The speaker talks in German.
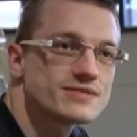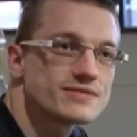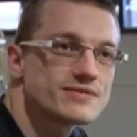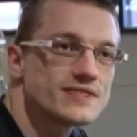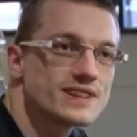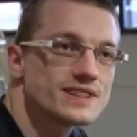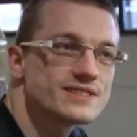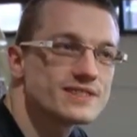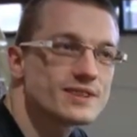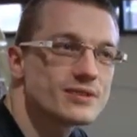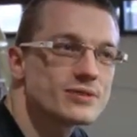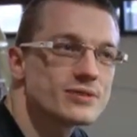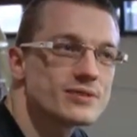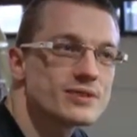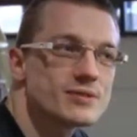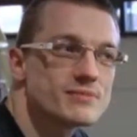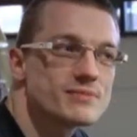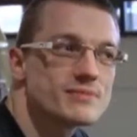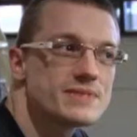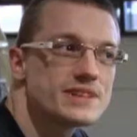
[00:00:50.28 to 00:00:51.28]
Weil es aus
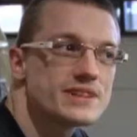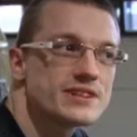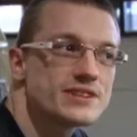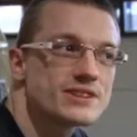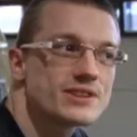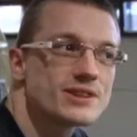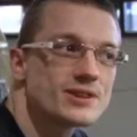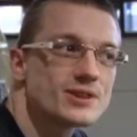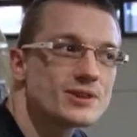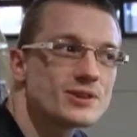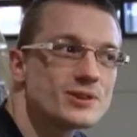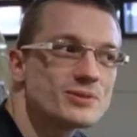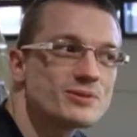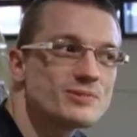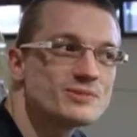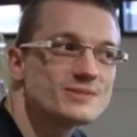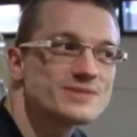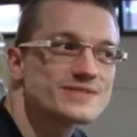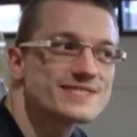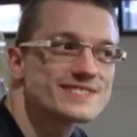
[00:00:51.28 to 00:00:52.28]
Amerika
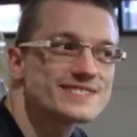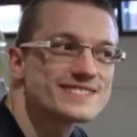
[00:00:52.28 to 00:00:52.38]
kommt.